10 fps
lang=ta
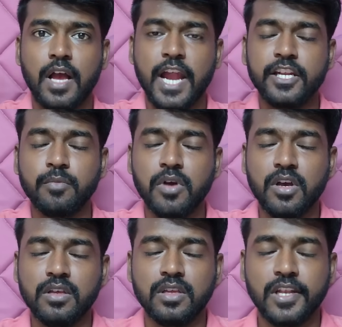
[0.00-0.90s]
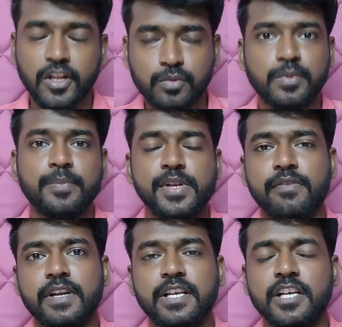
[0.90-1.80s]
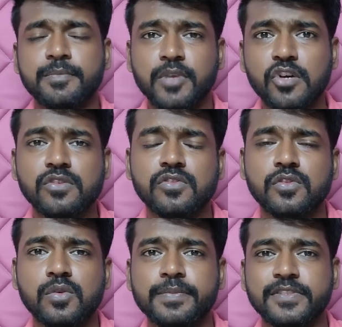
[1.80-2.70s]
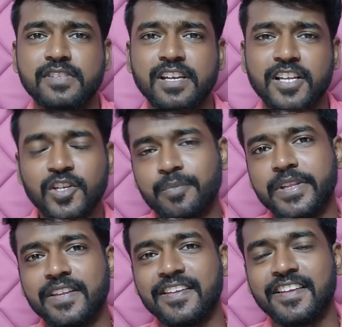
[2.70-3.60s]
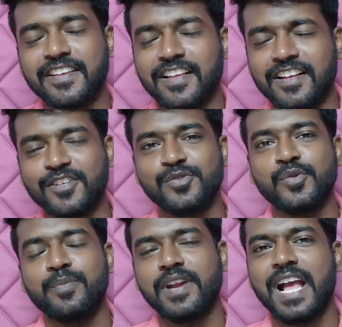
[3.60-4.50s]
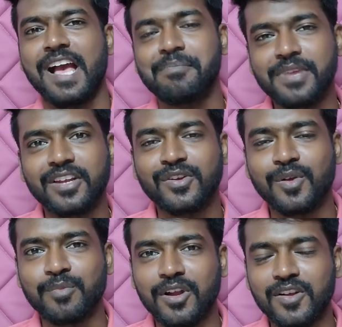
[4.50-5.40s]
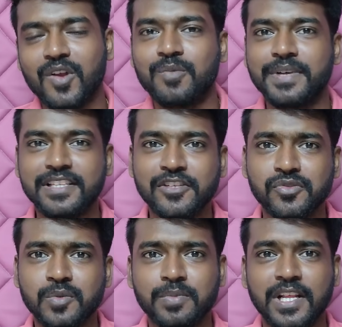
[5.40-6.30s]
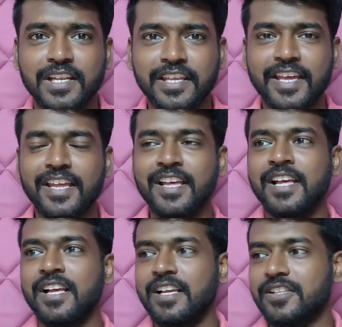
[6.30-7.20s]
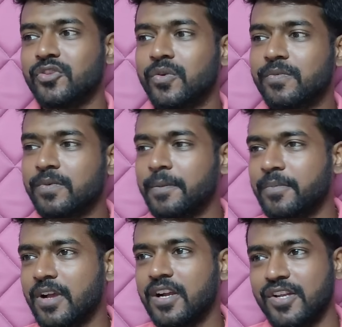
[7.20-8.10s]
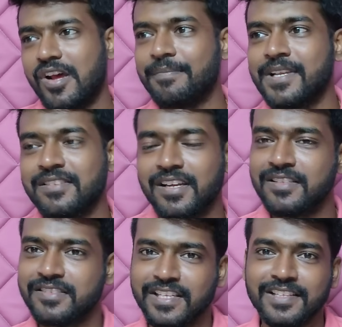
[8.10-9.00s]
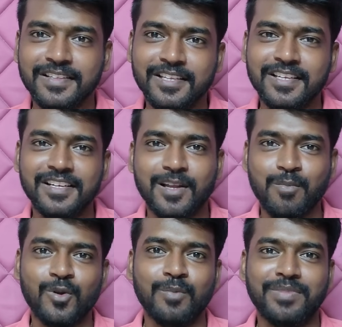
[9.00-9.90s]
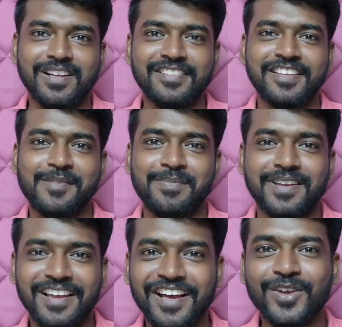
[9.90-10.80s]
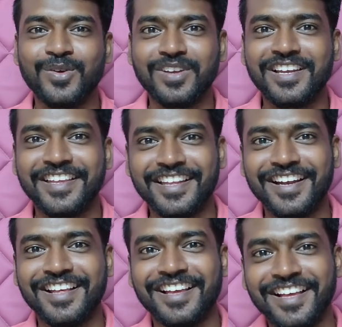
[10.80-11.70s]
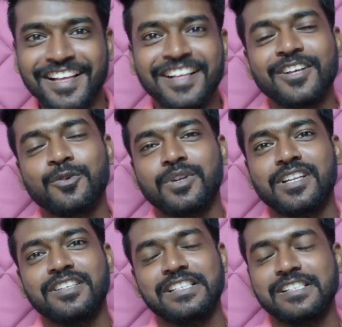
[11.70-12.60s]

ஹாய் நண்பா எல்லாருக்கும் மிகப்பெரிய வணக்கம் நான் உங்கள் சந்துரு பேசுகிறேன் எல்லோரும் எப்படி இருக்கீங்க எல்லோரும் சூப்பராக ஹாப்பியாக இருக்கணும் நண்பா நானும் பார்த்தீங்கன்னா சூப்பராக இருக்கேன் இந்த ஃப்ளிப்கார்ட்டும் அமேசானும் சேர்ந்து நம்மளோட பணத்தை எப்படிலாம் கொள்ளையடிக்கிறானுங்க ஒரு